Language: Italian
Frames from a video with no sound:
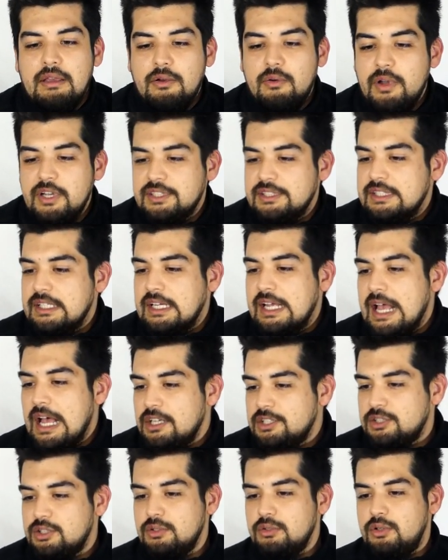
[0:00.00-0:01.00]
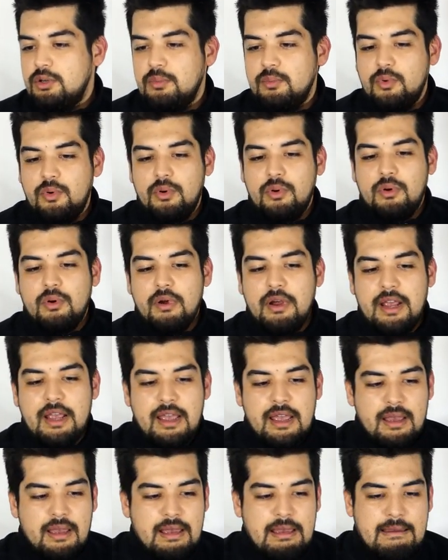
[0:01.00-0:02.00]
Questa custom
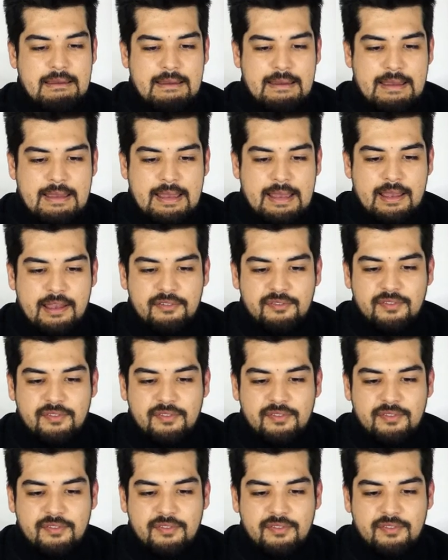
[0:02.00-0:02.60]
comunque è